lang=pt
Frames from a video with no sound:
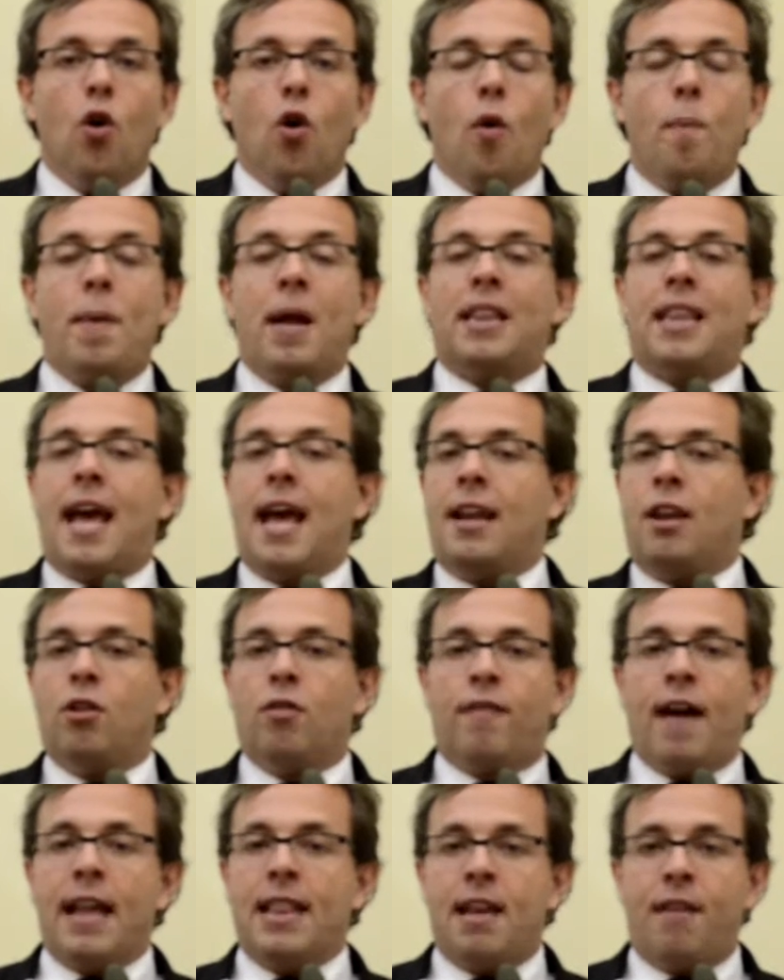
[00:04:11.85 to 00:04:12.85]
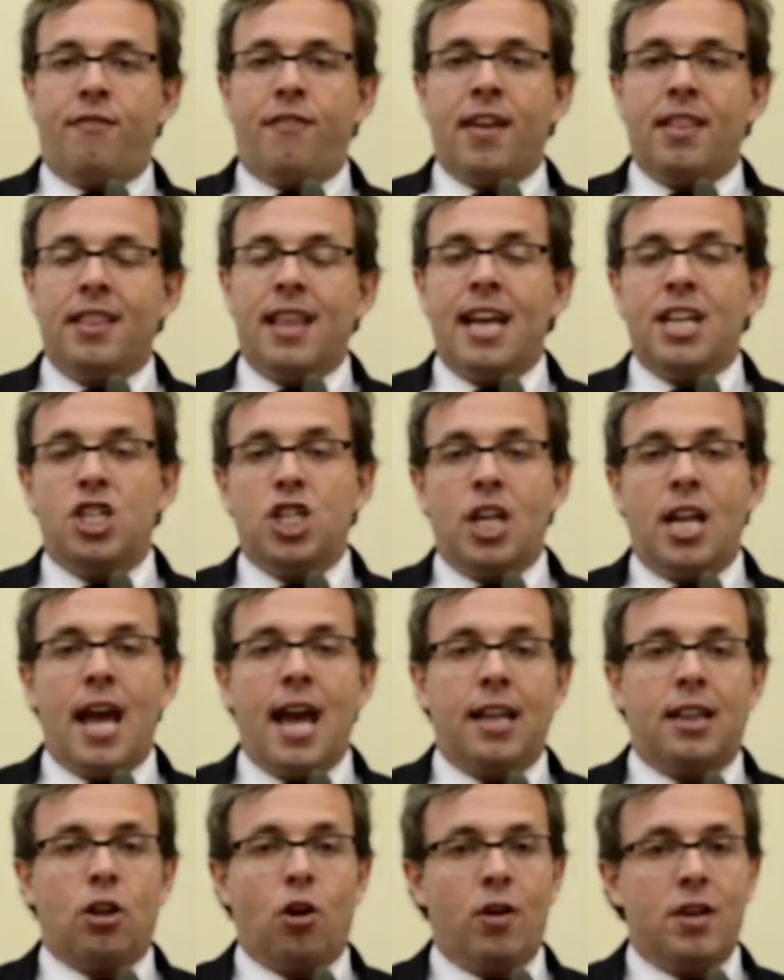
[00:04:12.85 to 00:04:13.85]
O PTN não vai defender
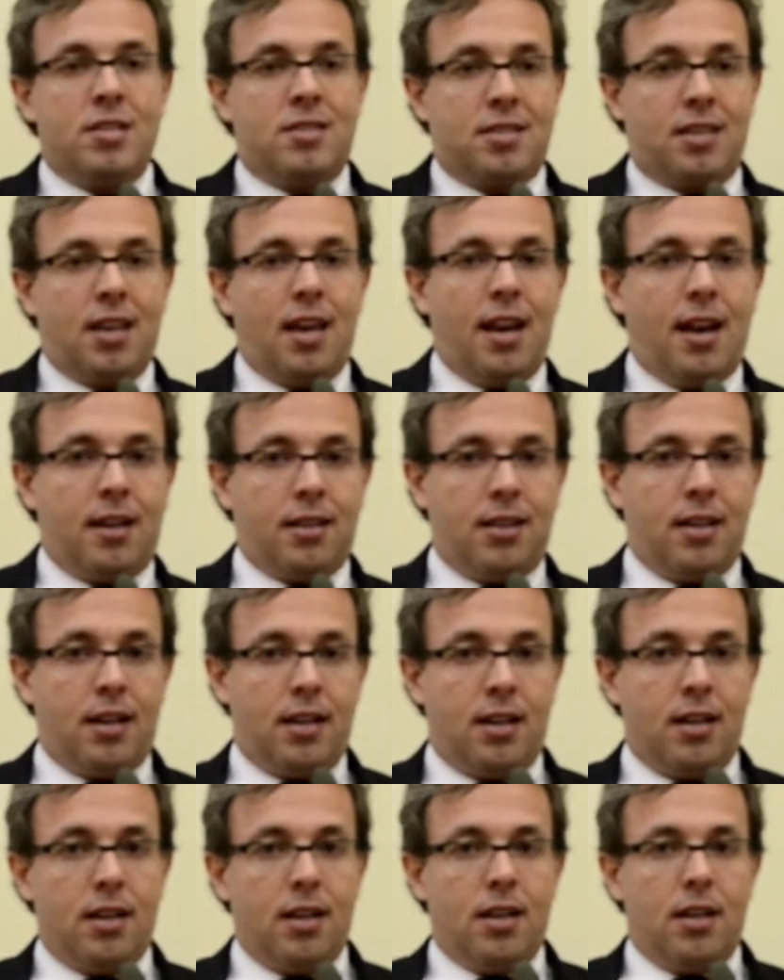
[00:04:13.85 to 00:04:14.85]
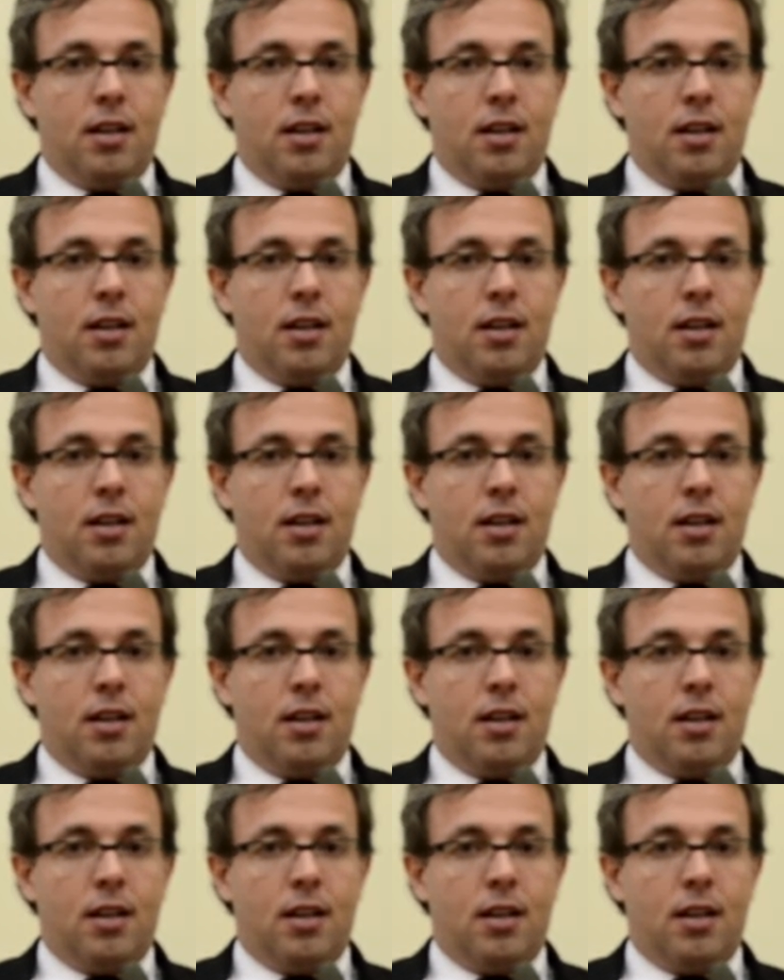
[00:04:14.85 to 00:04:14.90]
direita ou esquerda.